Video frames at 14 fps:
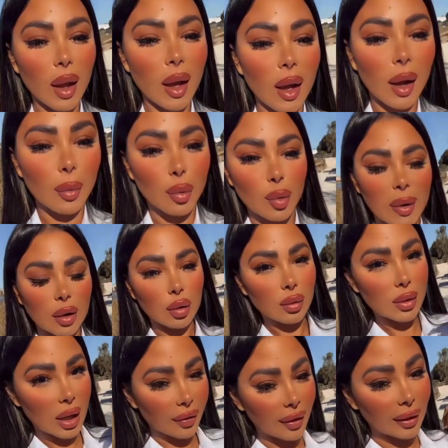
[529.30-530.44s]
Bon, ma tenue, ça
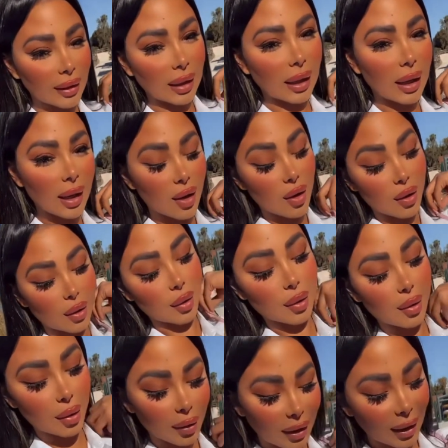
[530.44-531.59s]
fait très euh,
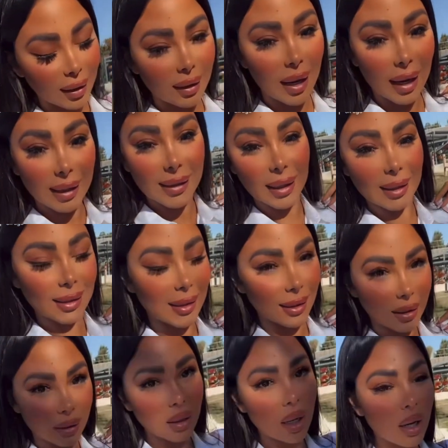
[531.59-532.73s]
secrétaire sexy,
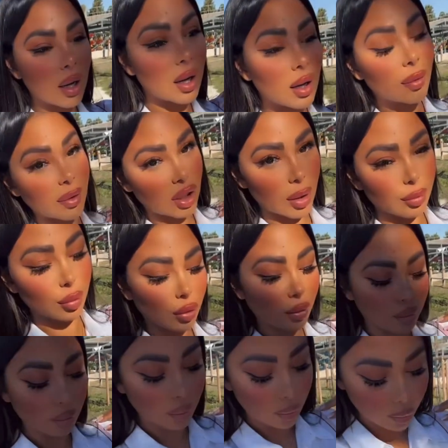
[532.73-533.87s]
mais j'aime beaucoup.
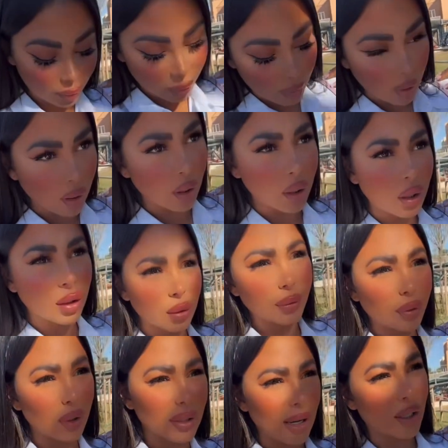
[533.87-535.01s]
Je trouve que
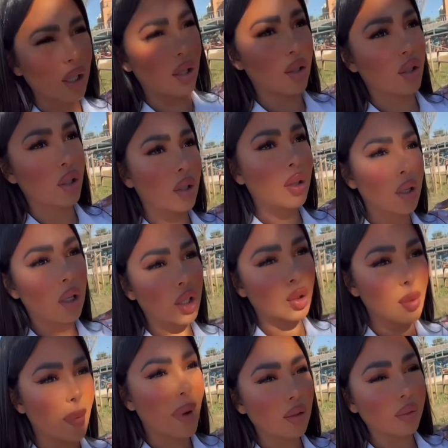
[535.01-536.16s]
ça change. Je mets
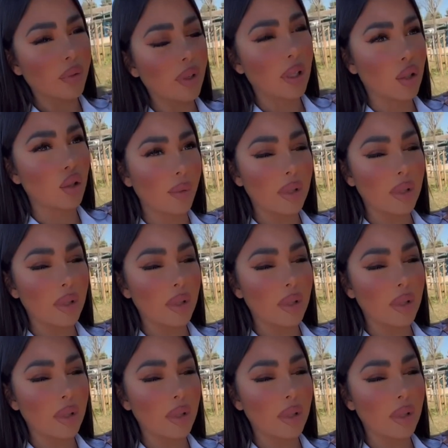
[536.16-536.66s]
pas souvent des chemises.